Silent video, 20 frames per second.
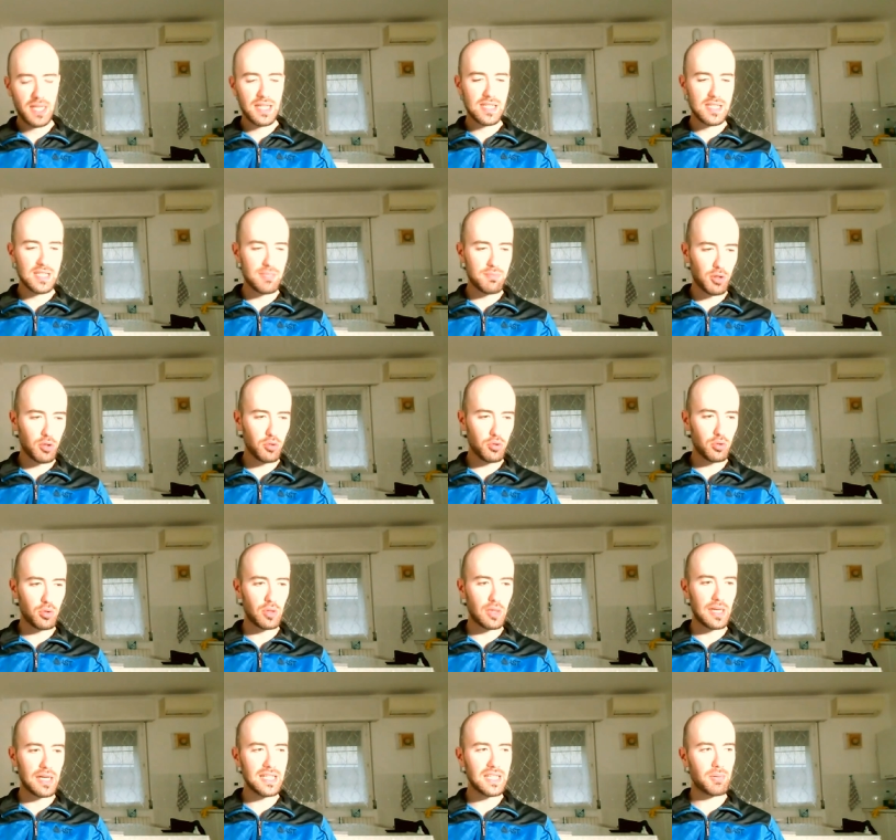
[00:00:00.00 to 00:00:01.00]
Sembra tutto
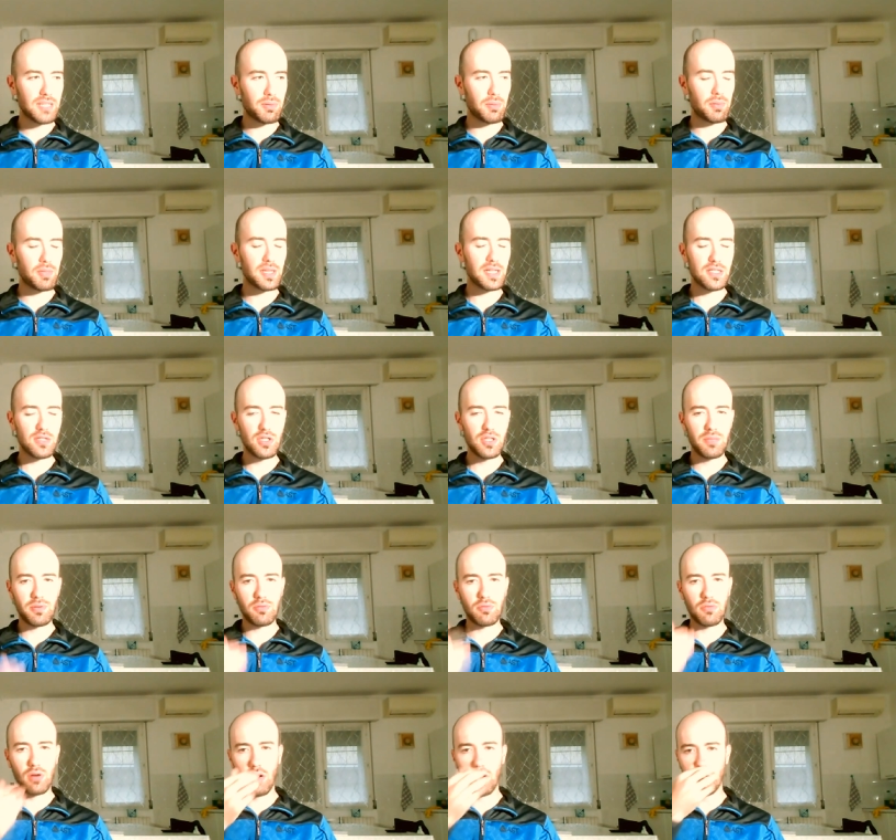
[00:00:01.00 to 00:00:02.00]
una lenta preparazione
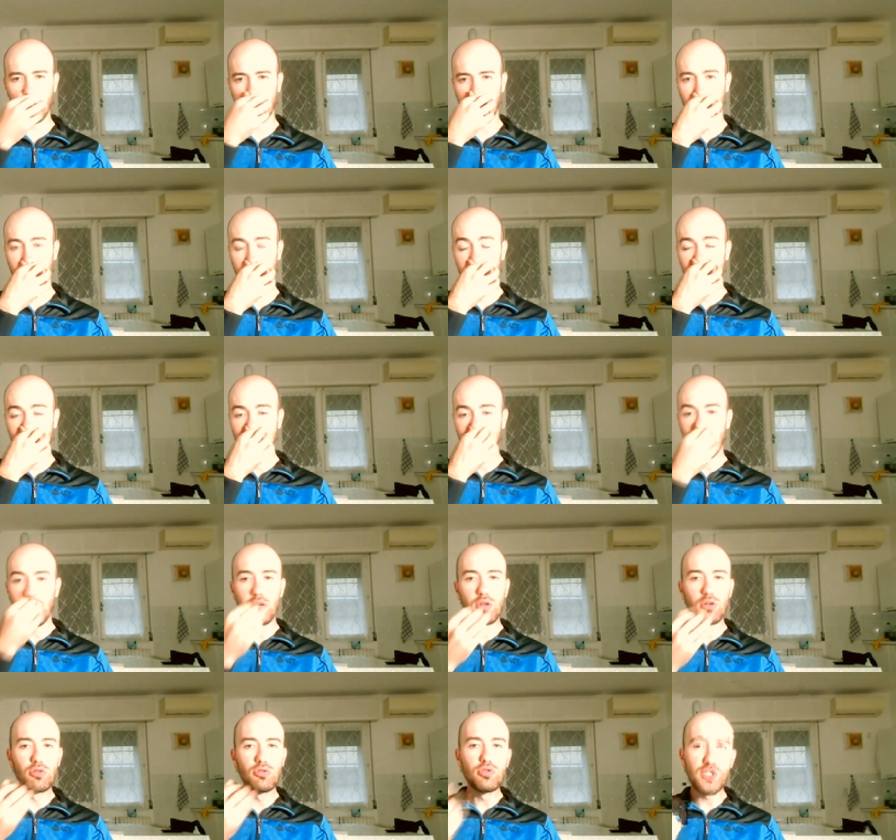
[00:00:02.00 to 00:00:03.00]
per qualcosa che
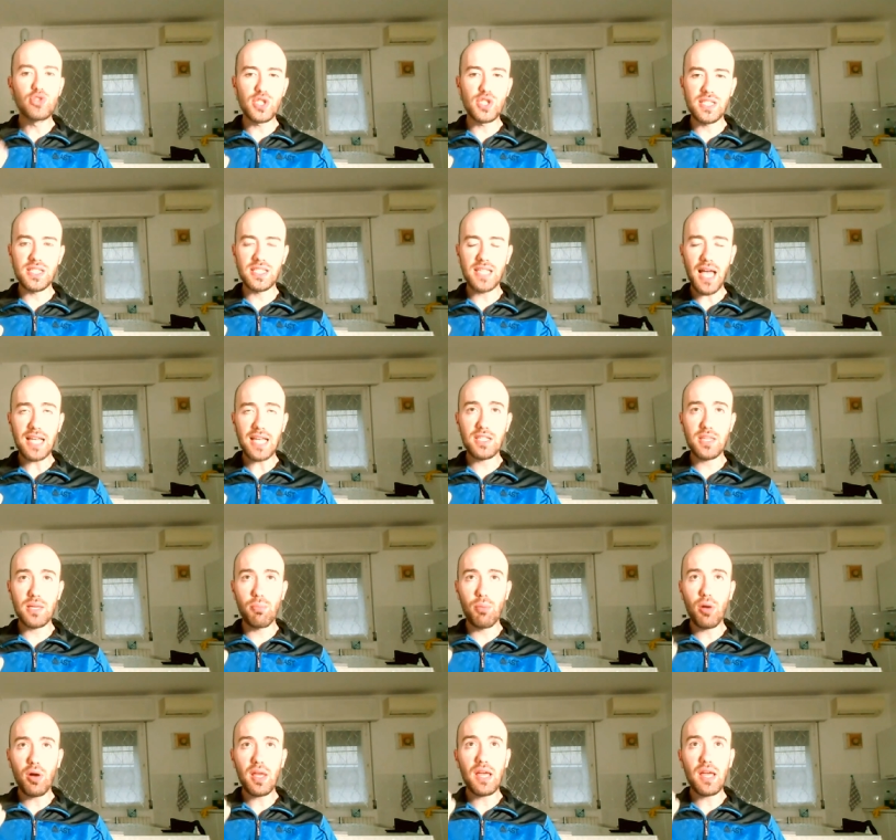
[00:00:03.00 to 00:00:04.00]
non si sa se poi